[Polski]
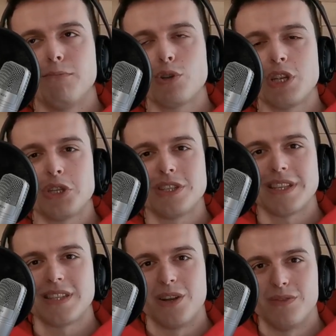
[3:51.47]
można się
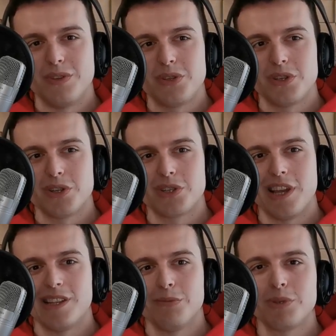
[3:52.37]
zastanowić,
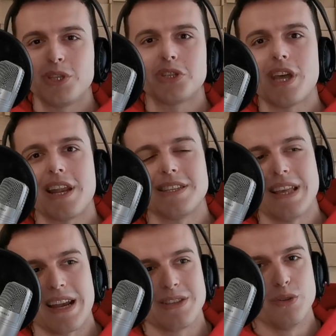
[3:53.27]
że no przecież zaraz,
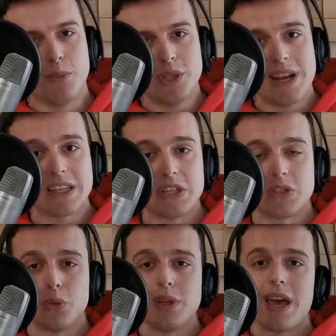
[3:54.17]
zaraz, no pójdę na
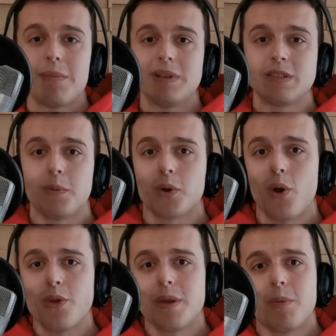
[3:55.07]
jakieś studia, jest
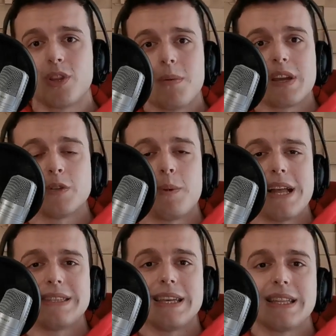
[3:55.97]
spokojnie, potem jakaś
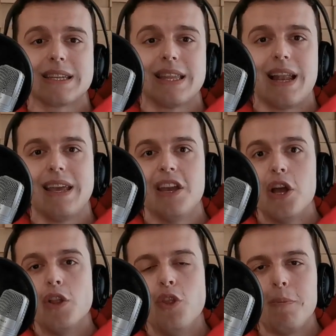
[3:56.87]
praca i tak dalej.
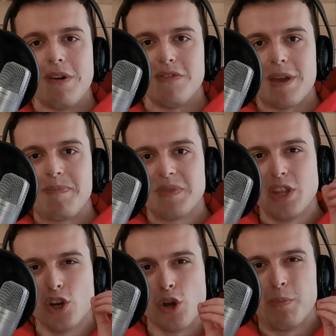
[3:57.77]
No pewnie,
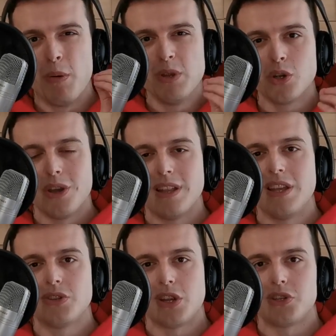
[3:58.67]
tylko pomyśl o
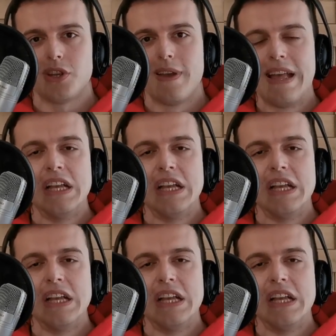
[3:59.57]
jednej rzeczy.